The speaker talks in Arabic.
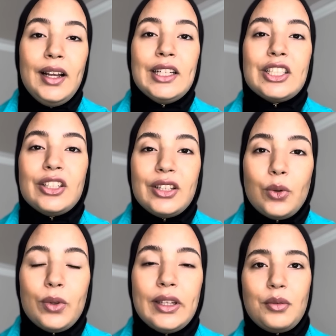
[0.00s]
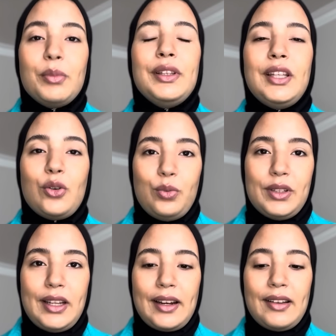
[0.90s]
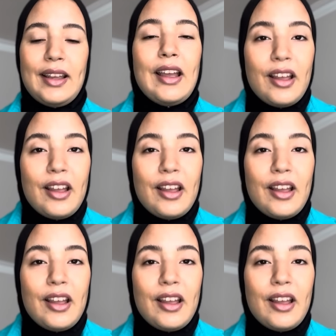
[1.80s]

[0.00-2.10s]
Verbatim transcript: شدي ولدك بيديك وبسنانك